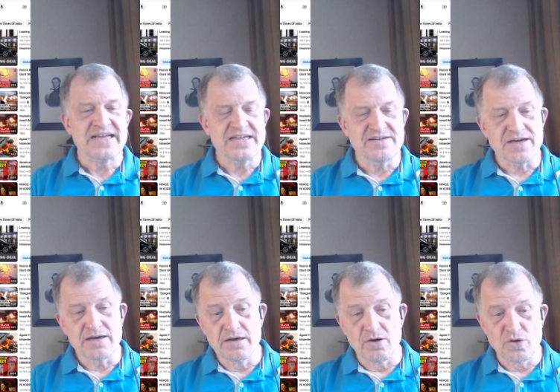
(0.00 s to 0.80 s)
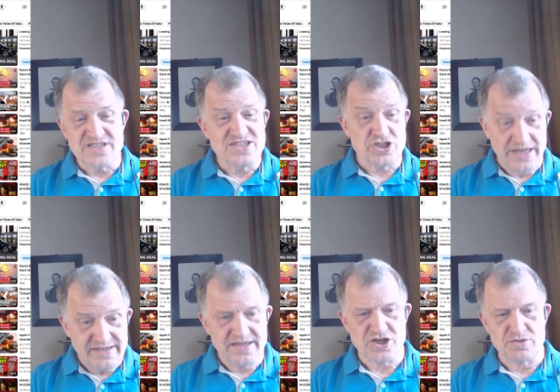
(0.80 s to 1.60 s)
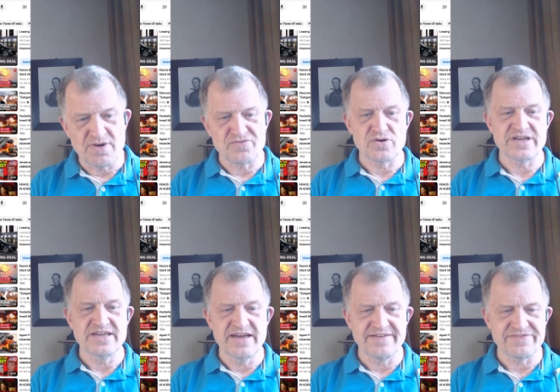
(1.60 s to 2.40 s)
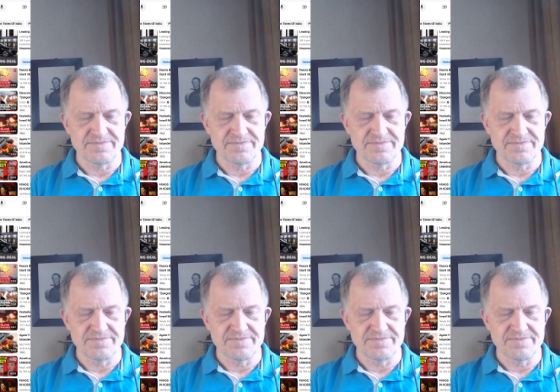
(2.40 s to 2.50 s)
Die Russen standen ja schon mal vor Kiew,